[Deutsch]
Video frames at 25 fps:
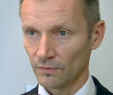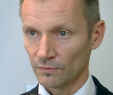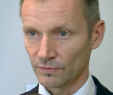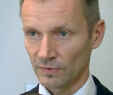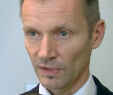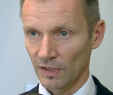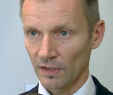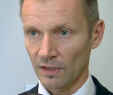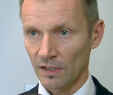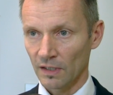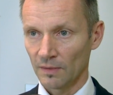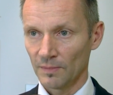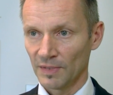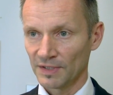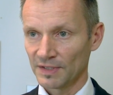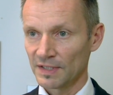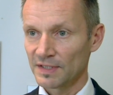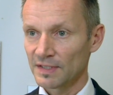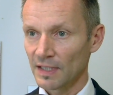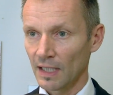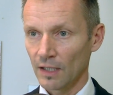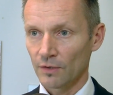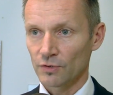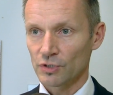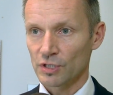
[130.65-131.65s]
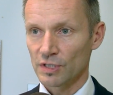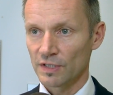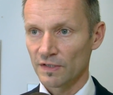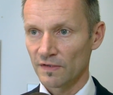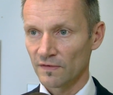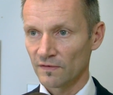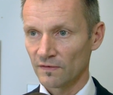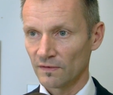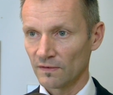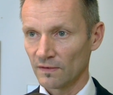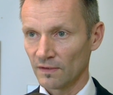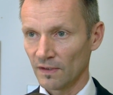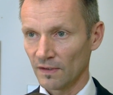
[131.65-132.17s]
und da kann man nicht
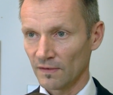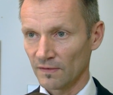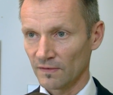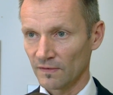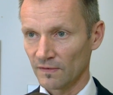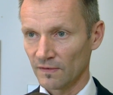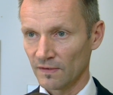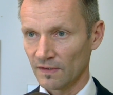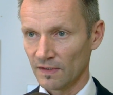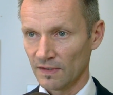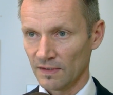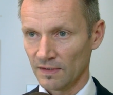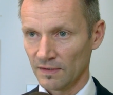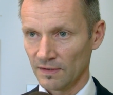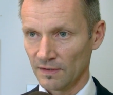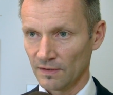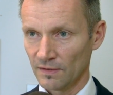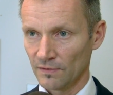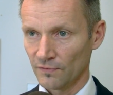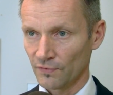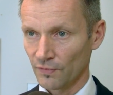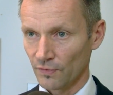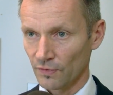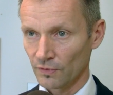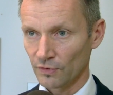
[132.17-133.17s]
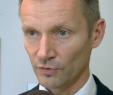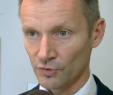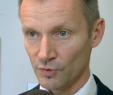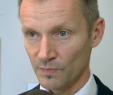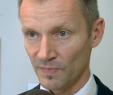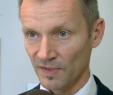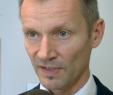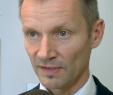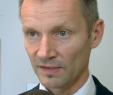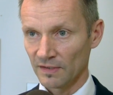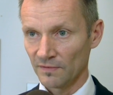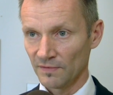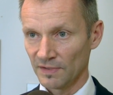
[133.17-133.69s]
ausschließen, dass die früher oder
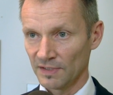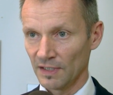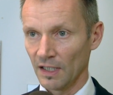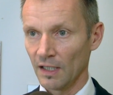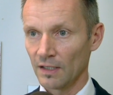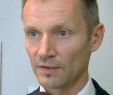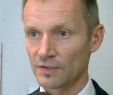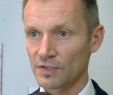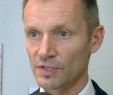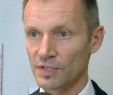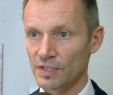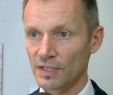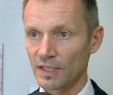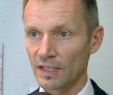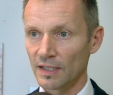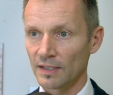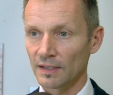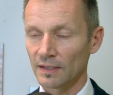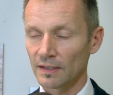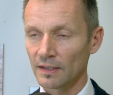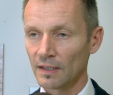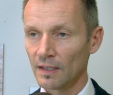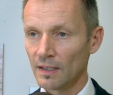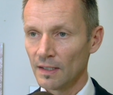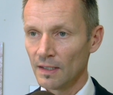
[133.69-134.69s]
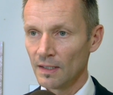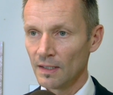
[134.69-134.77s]
später wieder ansteigt,